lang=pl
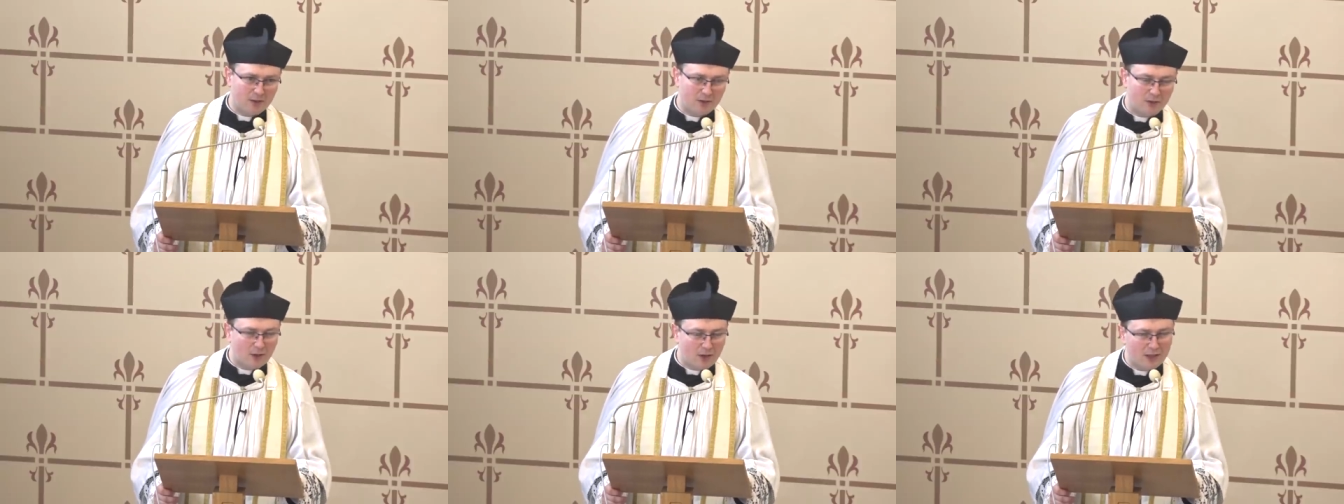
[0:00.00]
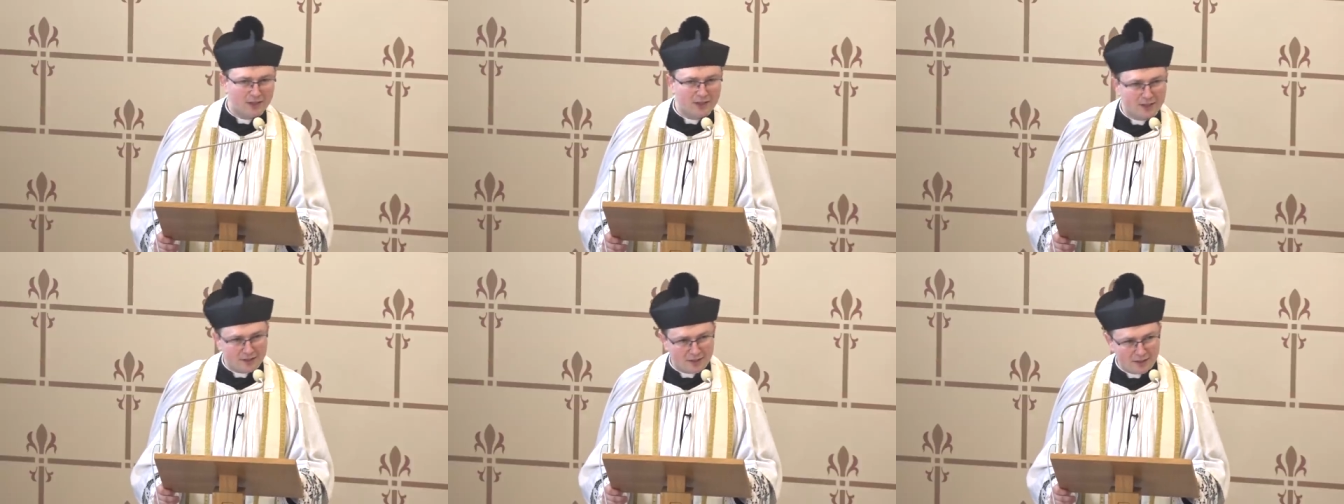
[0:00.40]
No
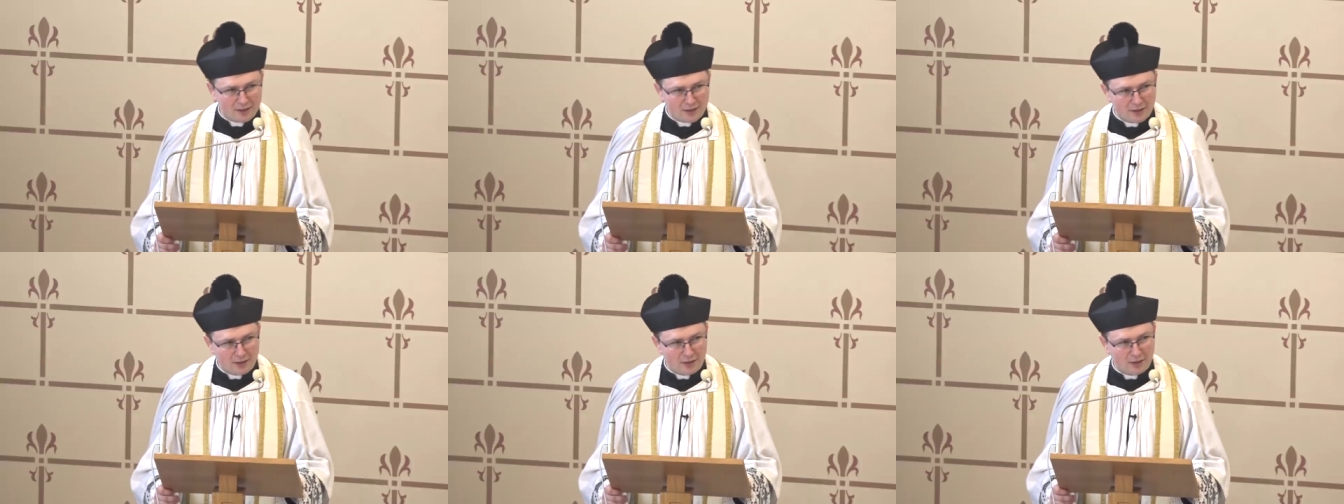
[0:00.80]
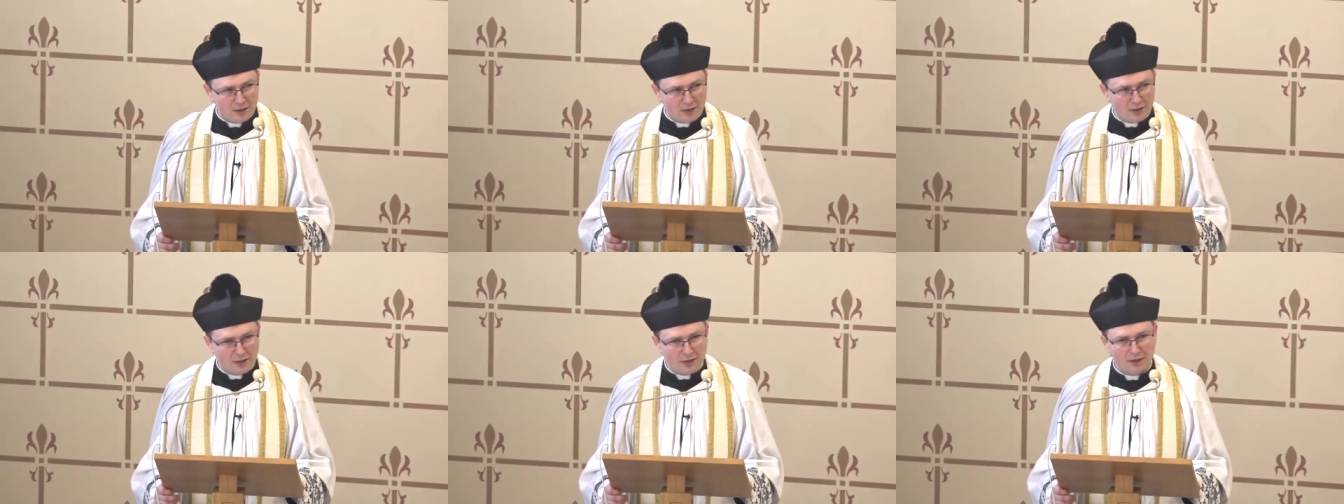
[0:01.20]
ale niestety
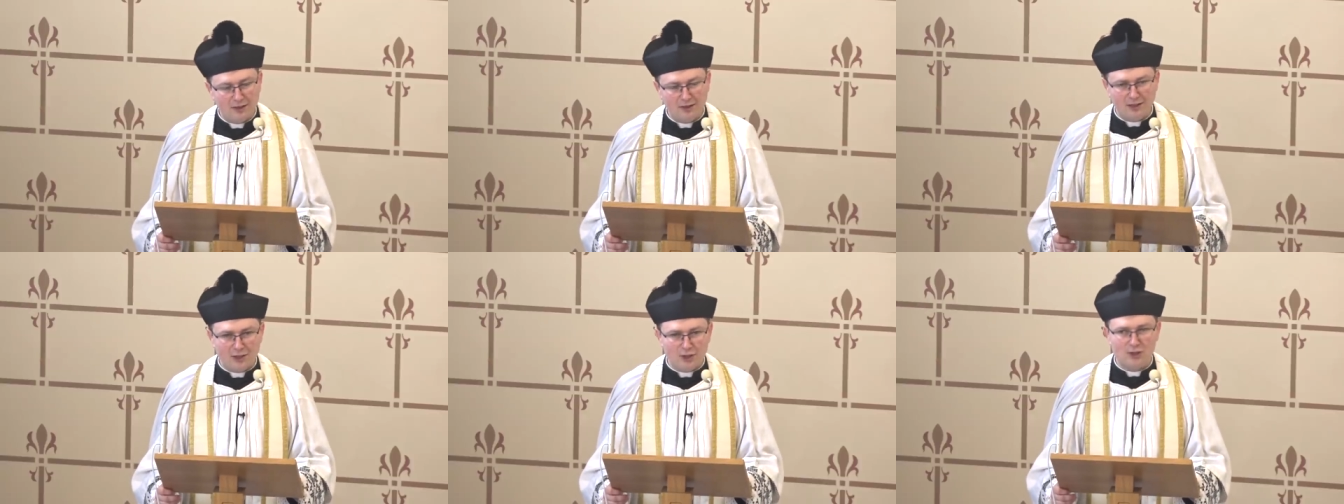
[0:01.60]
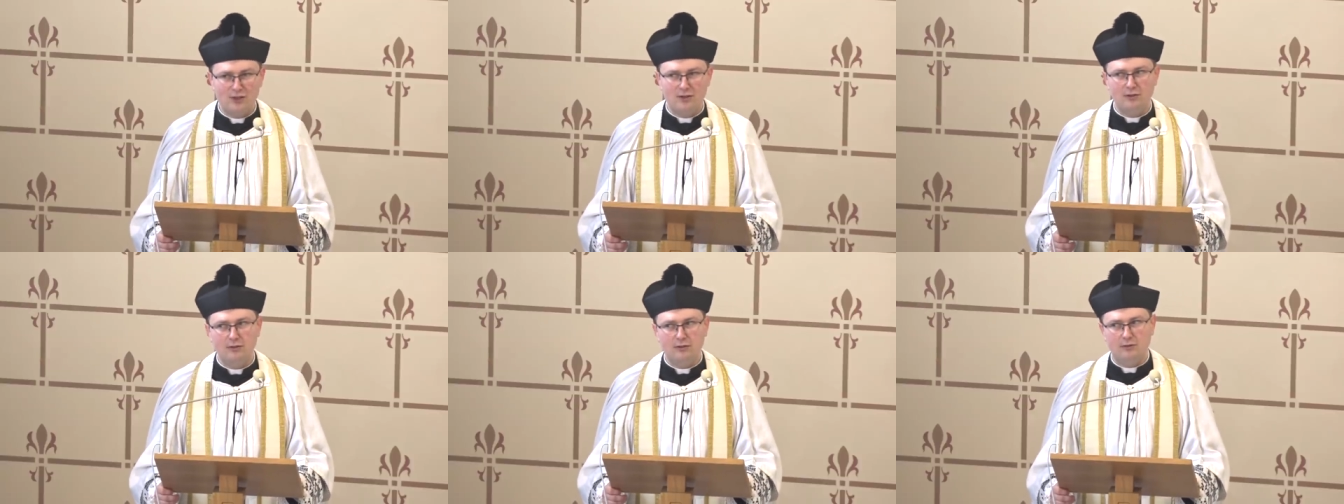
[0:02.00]
e,
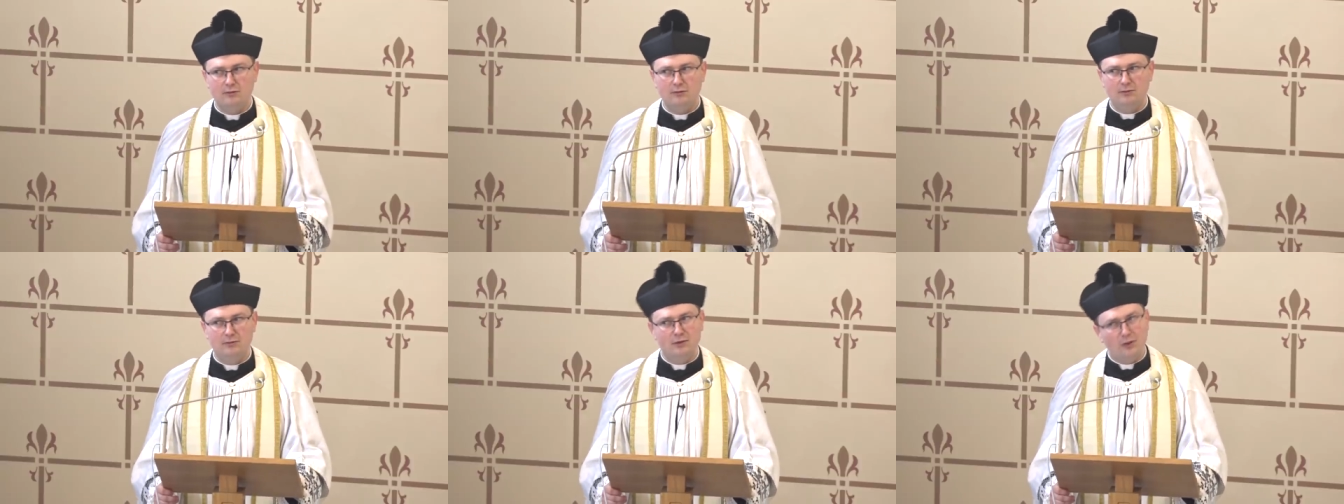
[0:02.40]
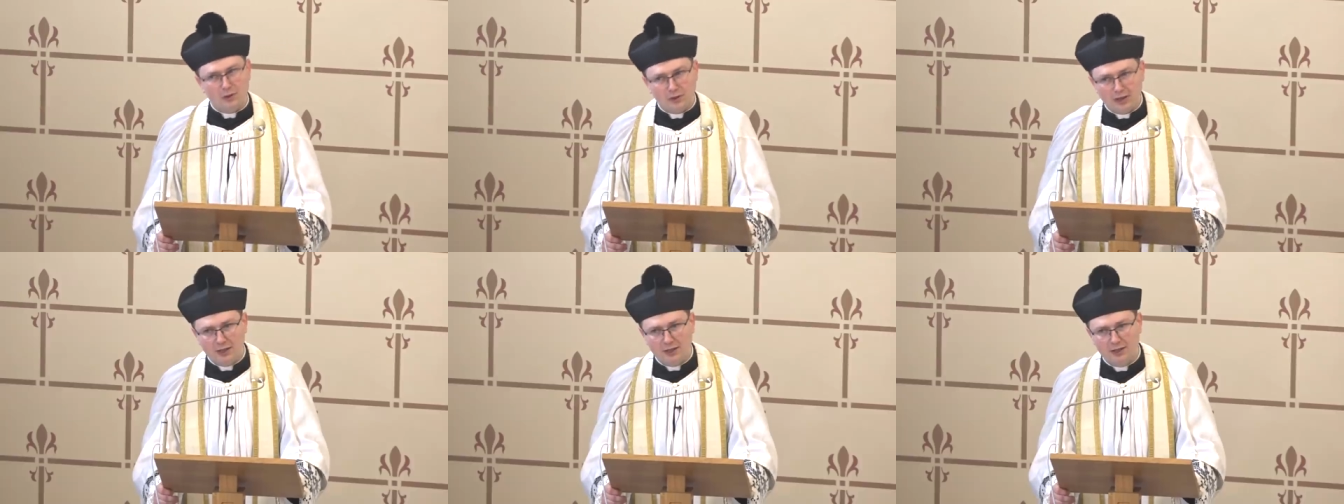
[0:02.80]
też
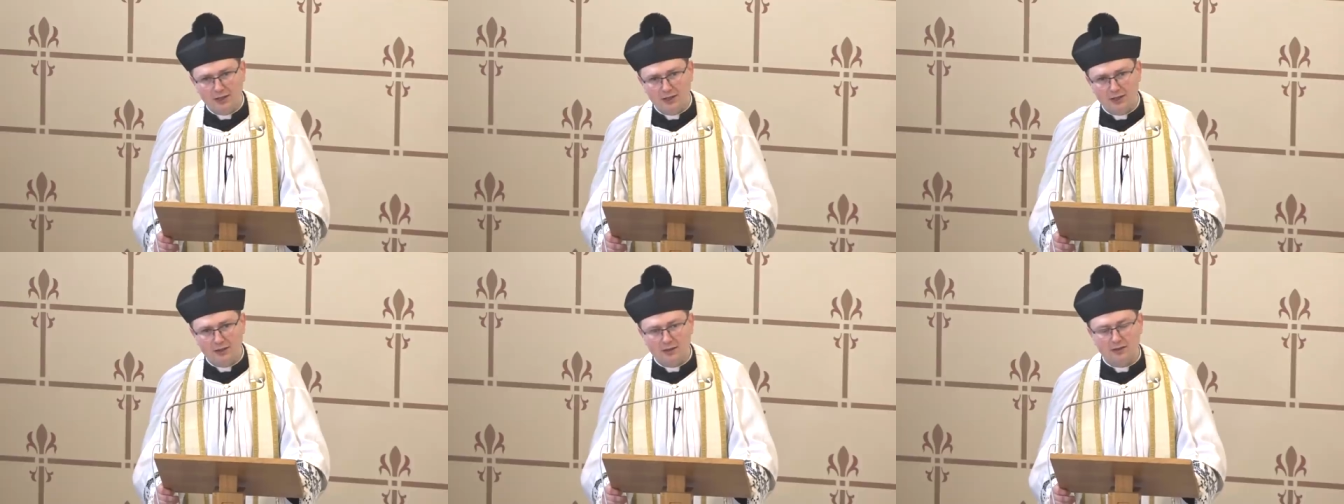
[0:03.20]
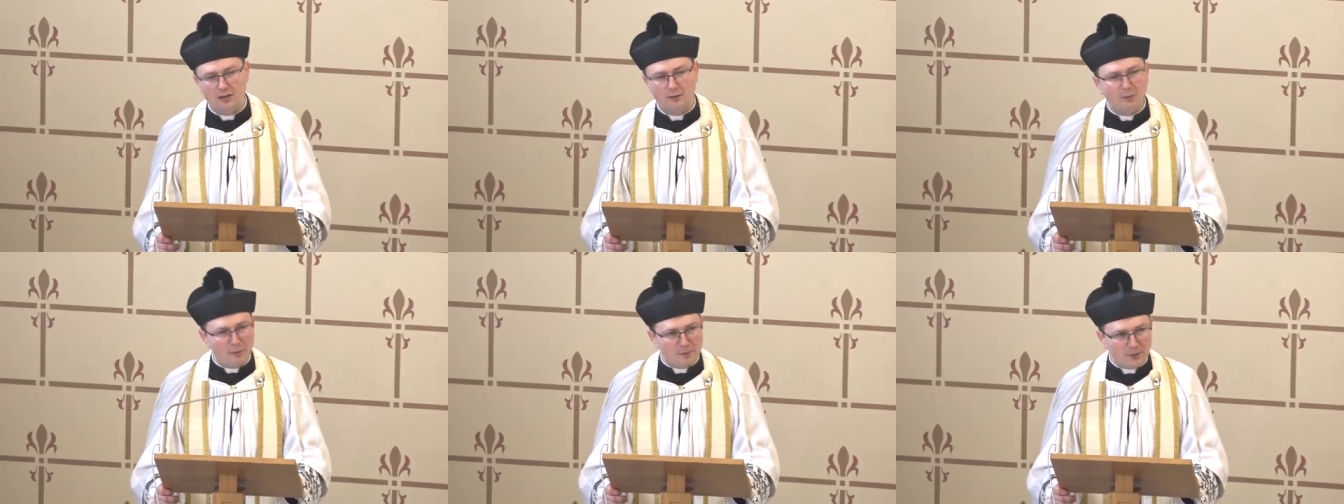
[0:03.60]
trochę
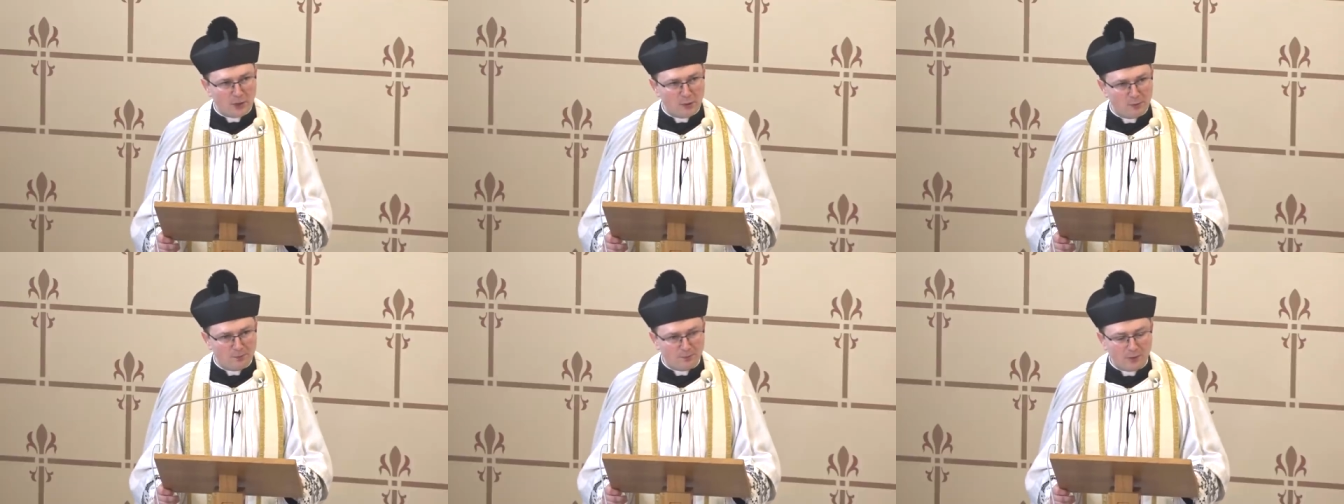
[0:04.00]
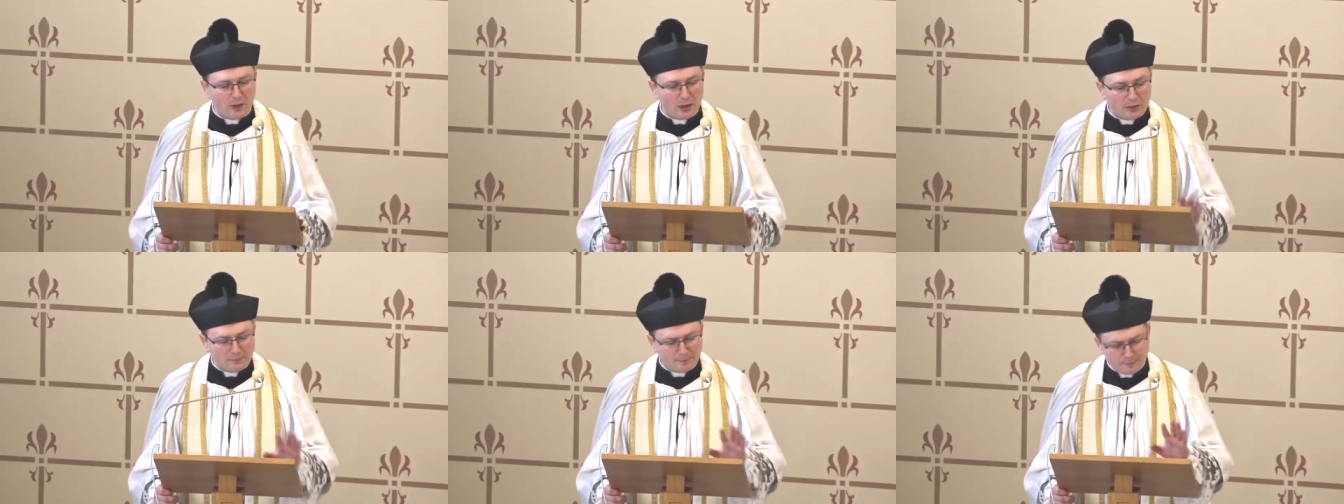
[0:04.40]
zapomniał
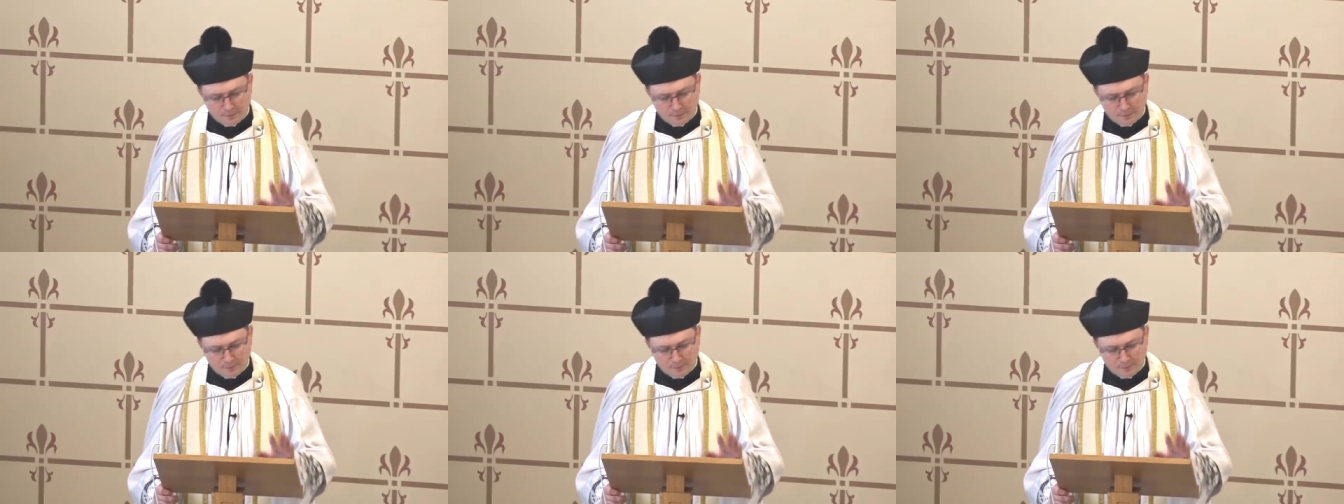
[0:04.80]
i